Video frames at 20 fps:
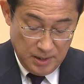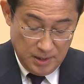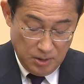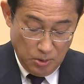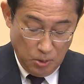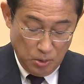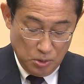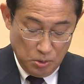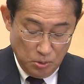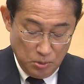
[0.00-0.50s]

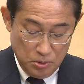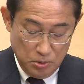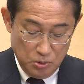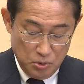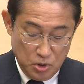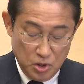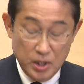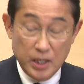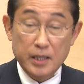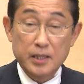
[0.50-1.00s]
の導入
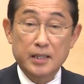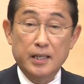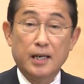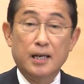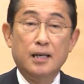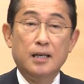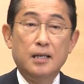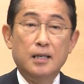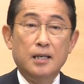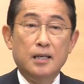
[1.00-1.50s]
支援や、
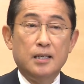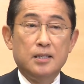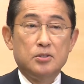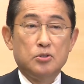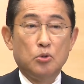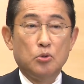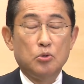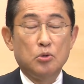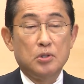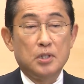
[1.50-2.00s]

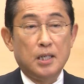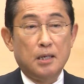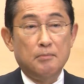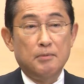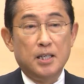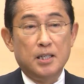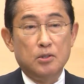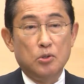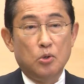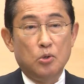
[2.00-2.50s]
そのた
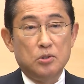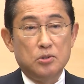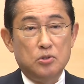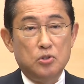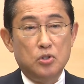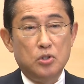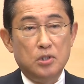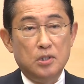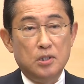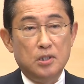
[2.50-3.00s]
めの
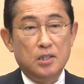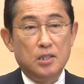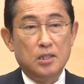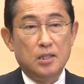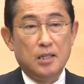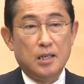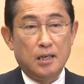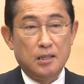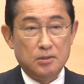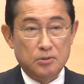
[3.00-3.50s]
人
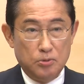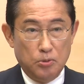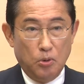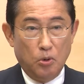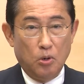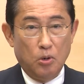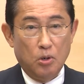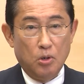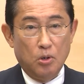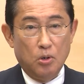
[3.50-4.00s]
員確
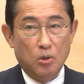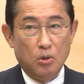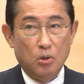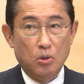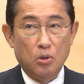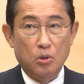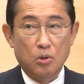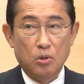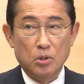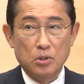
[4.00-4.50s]
保
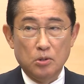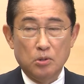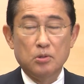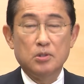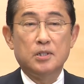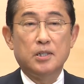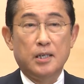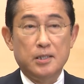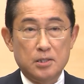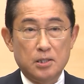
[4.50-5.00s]
の
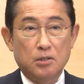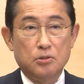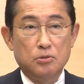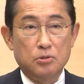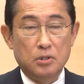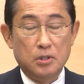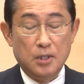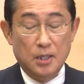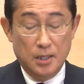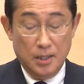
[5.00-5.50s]
対
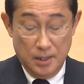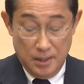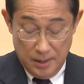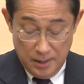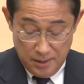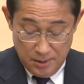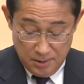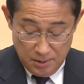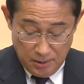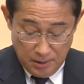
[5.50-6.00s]
策、
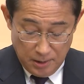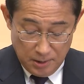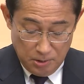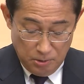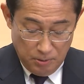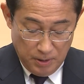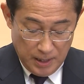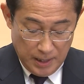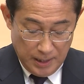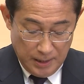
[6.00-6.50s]
さらに
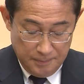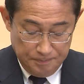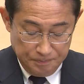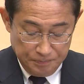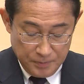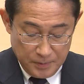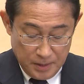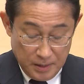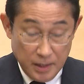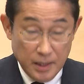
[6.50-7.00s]
は、
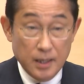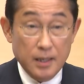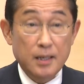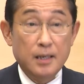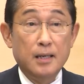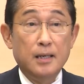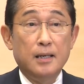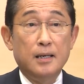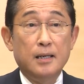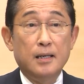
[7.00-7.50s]

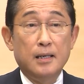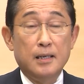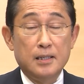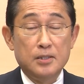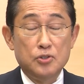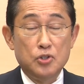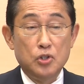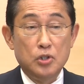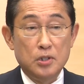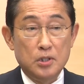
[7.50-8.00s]

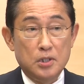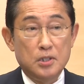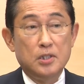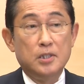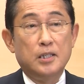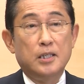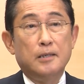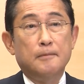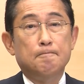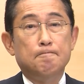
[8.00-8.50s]
新
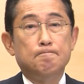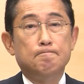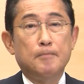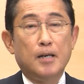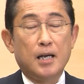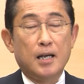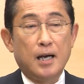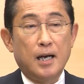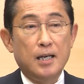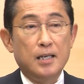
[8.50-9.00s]
規
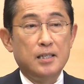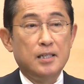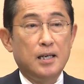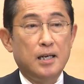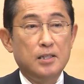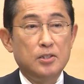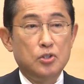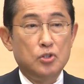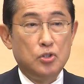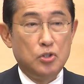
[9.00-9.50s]
海
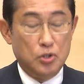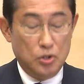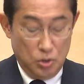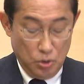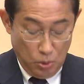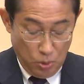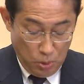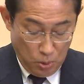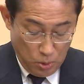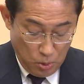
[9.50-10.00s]
外市
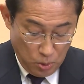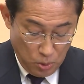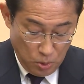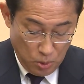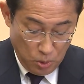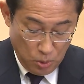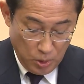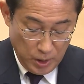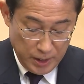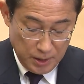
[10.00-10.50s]
場
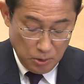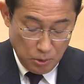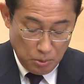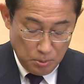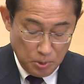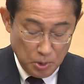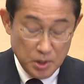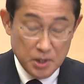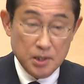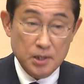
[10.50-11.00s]
への
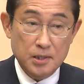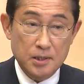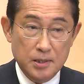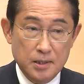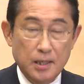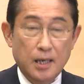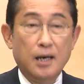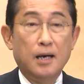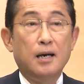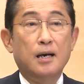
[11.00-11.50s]
思い切っ
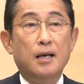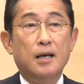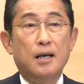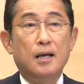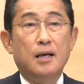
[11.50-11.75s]
た